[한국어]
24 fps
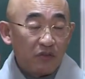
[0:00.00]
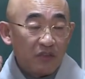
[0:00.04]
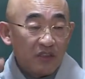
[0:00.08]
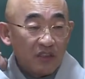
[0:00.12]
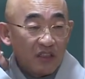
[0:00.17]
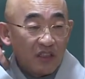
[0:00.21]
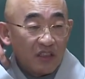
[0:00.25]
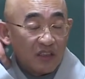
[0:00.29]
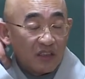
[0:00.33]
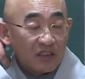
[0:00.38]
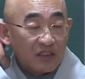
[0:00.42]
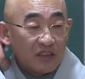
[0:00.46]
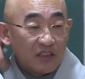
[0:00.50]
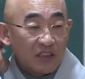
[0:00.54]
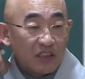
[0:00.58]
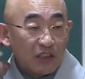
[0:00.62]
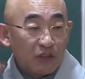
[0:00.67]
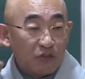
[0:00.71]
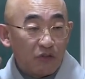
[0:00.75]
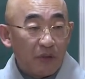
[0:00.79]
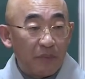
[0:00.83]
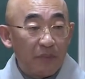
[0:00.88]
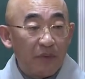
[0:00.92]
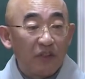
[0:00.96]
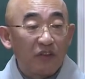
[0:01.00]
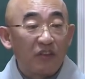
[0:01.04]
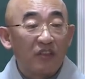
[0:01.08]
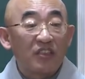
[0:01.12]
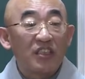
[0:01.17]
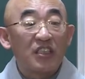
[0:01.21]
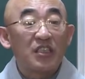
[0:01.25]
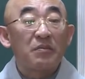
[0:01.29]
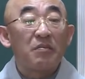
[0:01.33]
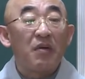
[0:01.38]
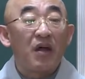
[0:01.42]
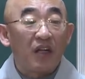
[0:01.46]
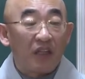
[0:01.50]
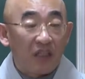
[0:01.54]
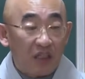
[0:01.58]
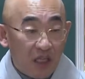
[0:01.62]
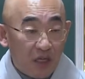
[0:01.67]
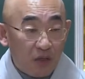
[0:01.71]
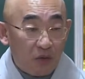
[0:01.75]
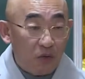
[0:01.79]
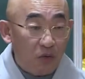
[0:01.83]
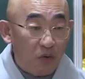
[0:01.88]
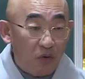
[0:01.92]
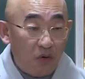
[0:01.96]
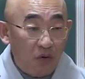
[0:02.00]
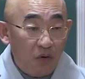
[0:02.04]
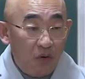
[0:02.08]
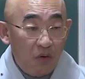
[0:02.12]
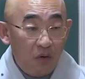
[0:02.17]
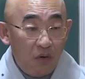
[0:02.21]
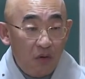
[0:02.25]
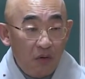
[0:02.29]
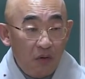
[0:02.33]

인연이 극이 되면 더 심할 테고